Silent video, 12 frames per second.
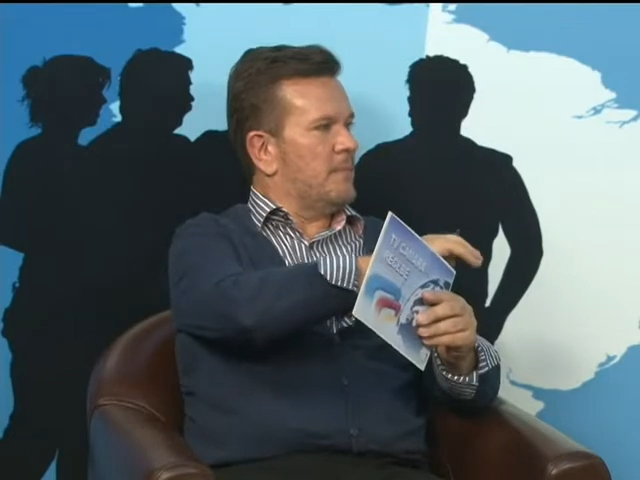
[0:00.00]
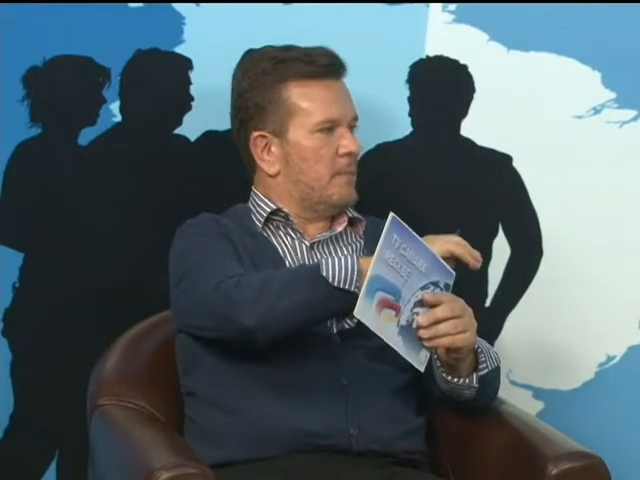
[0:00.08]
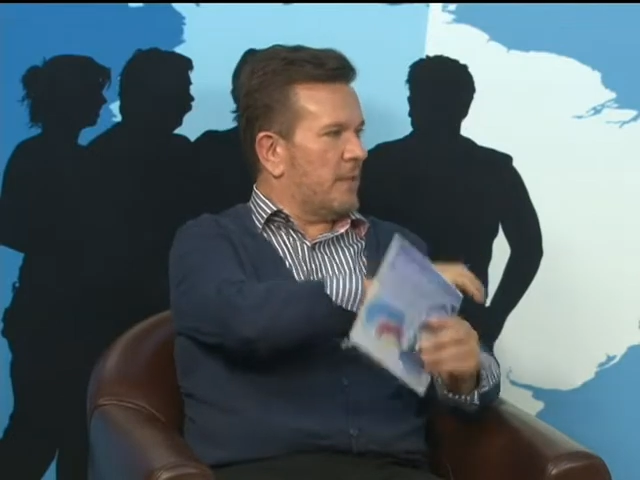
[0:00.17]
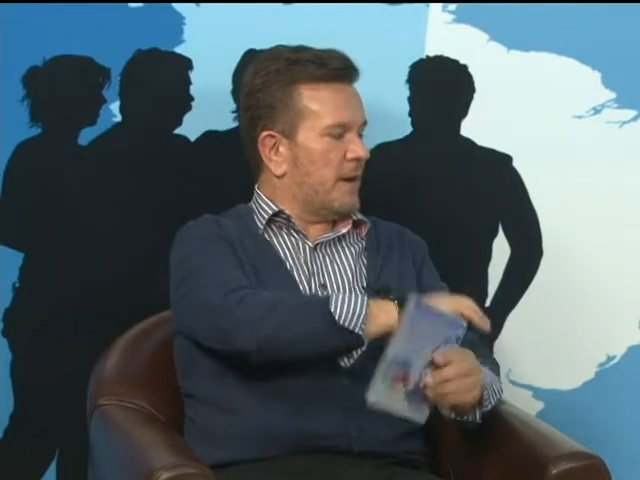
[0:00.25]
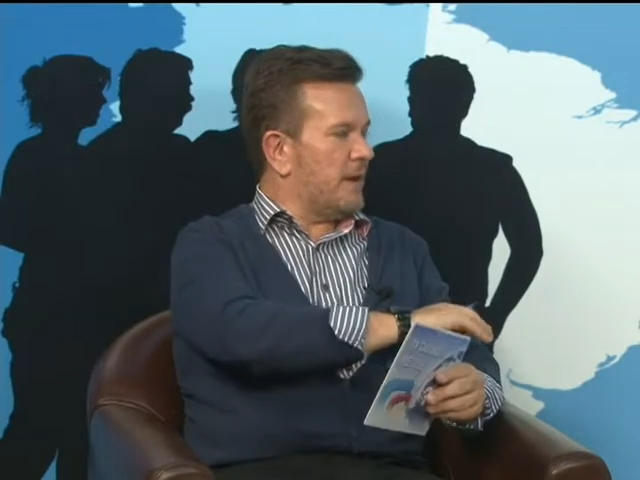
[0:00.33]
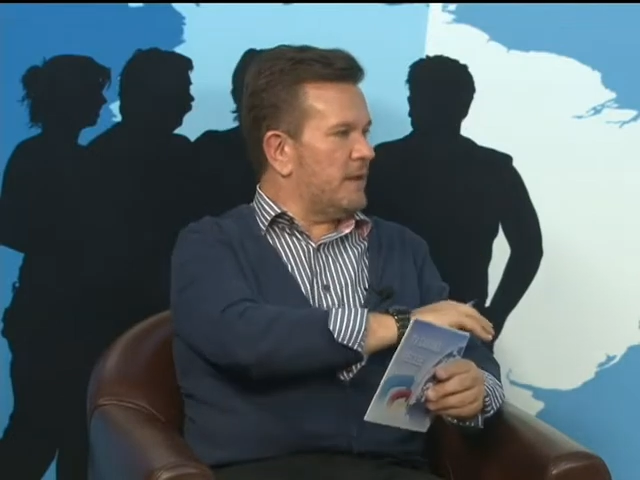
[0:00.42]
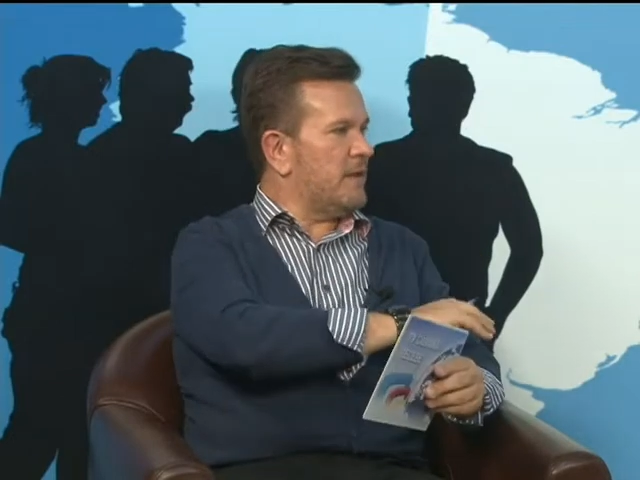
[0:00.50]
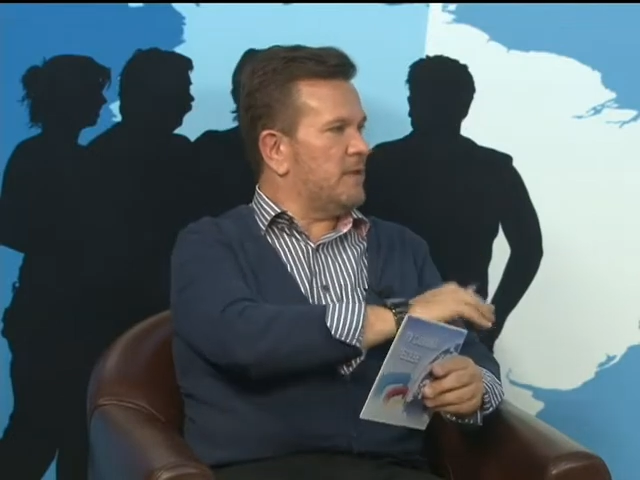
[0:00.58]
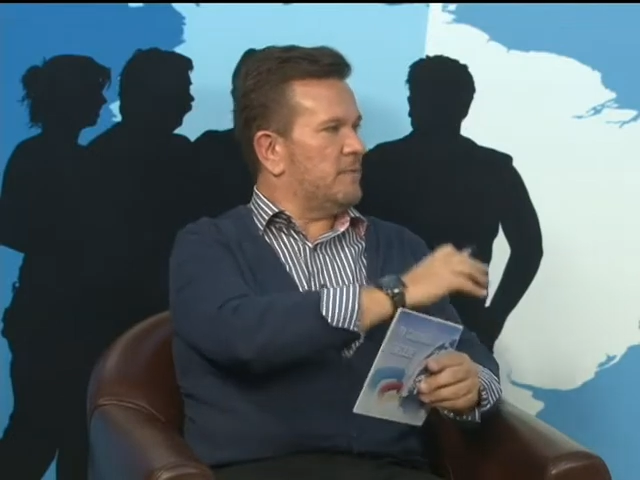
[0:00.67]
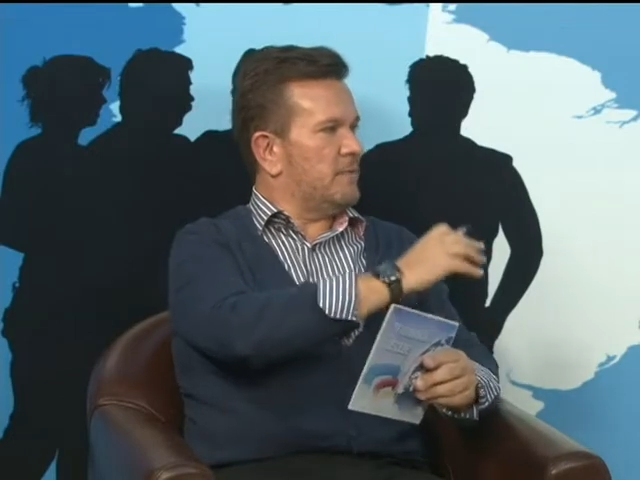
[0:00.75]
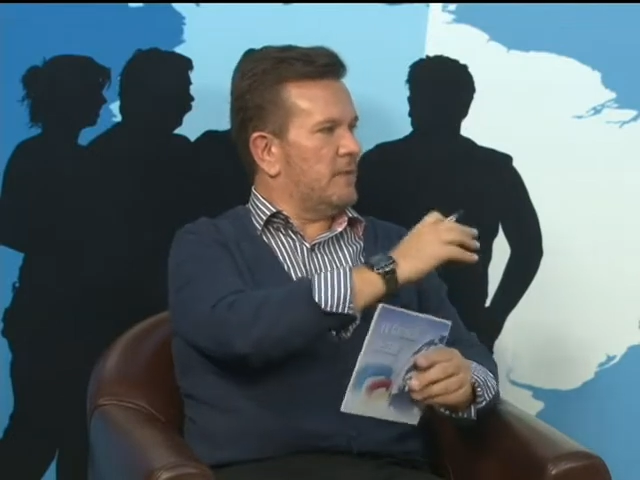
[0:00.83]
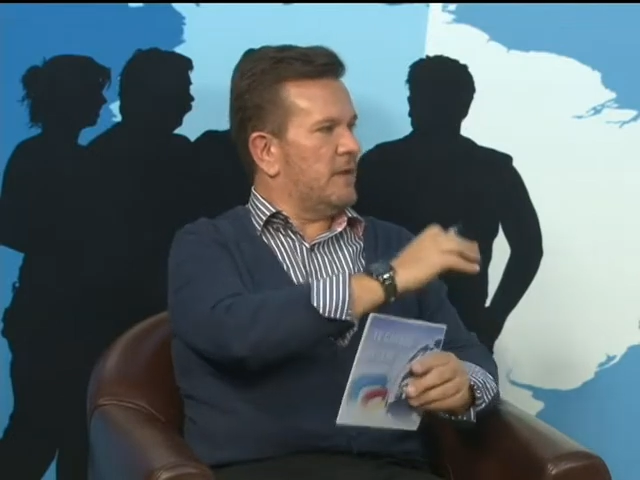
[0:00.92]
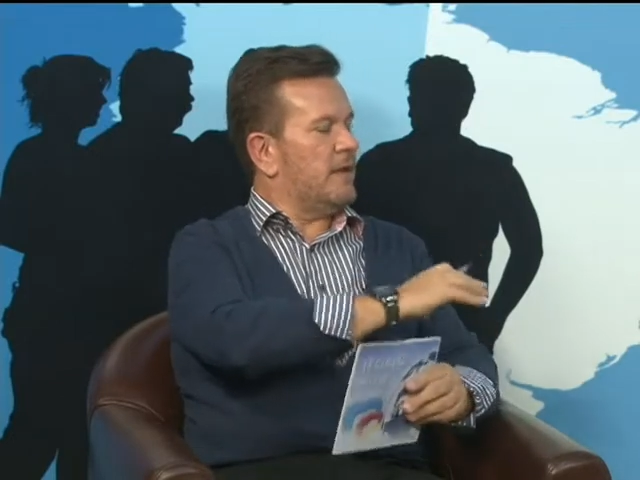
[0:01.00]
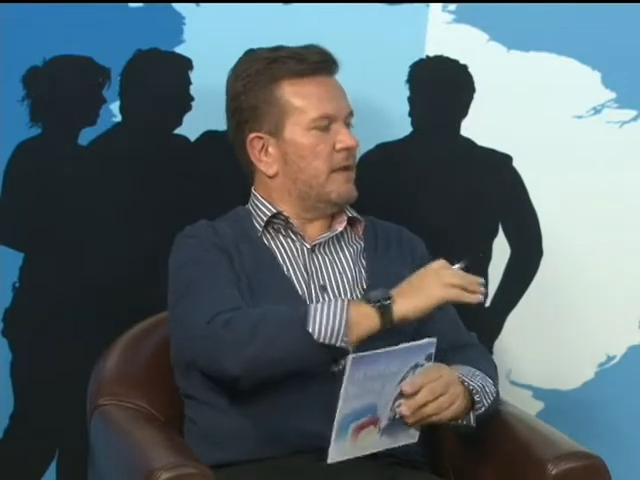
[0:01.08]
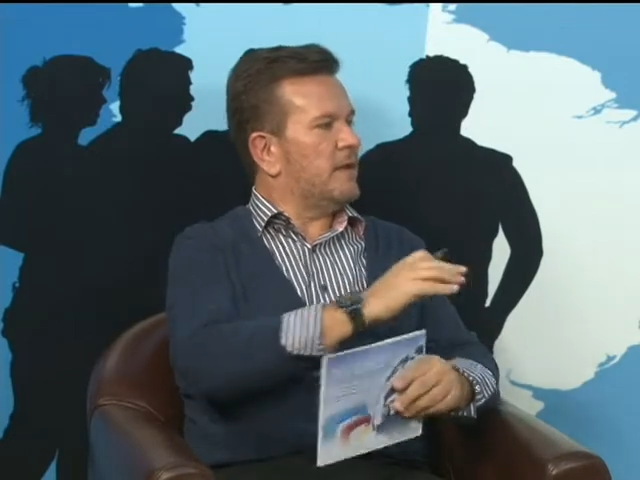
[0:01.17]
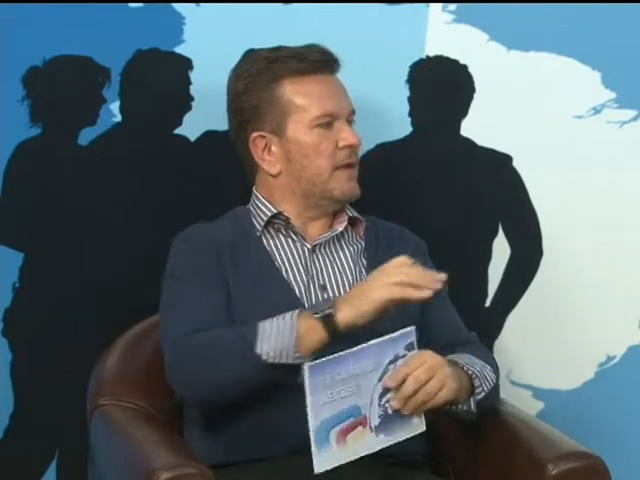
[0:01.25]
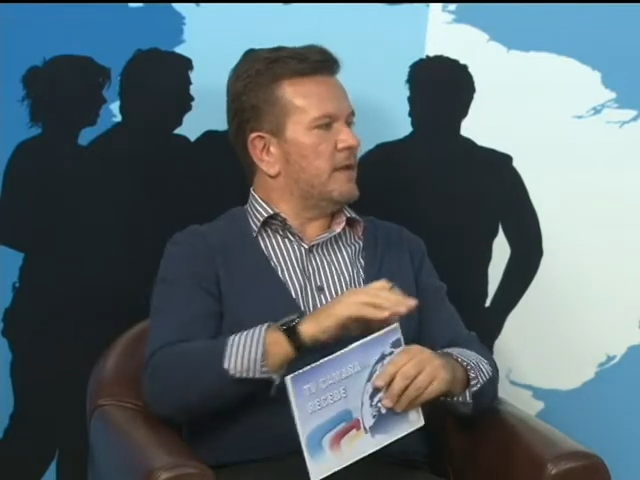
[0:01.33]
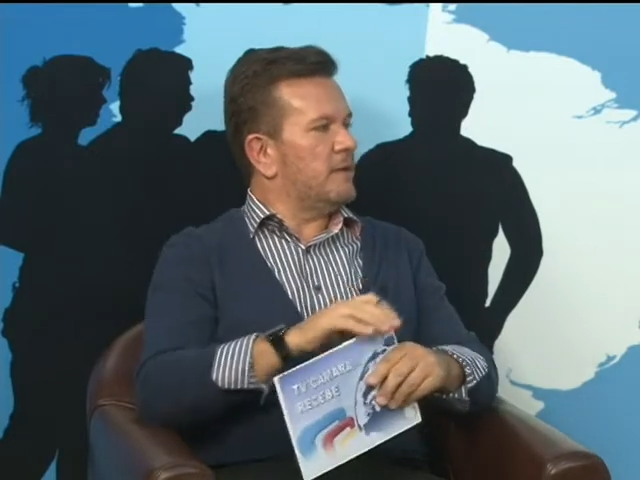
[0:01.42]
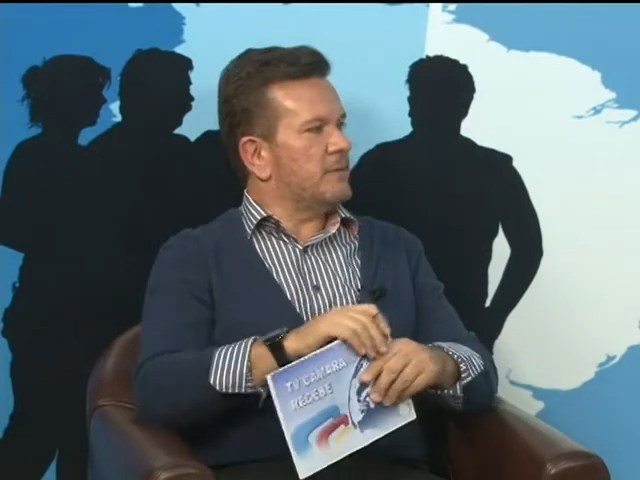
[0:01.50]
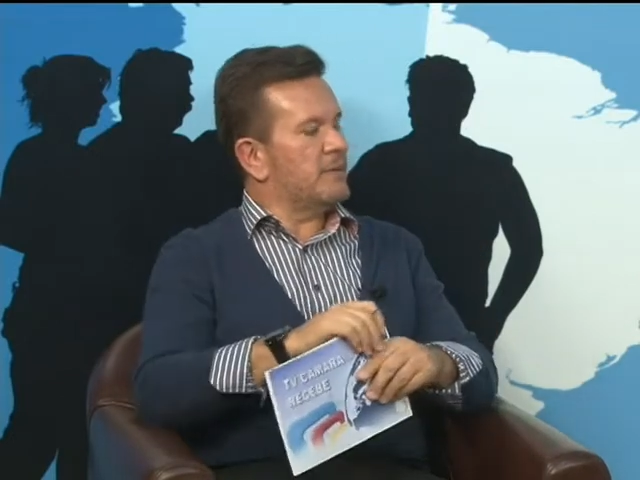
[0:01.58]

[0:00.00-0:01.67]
para ir é,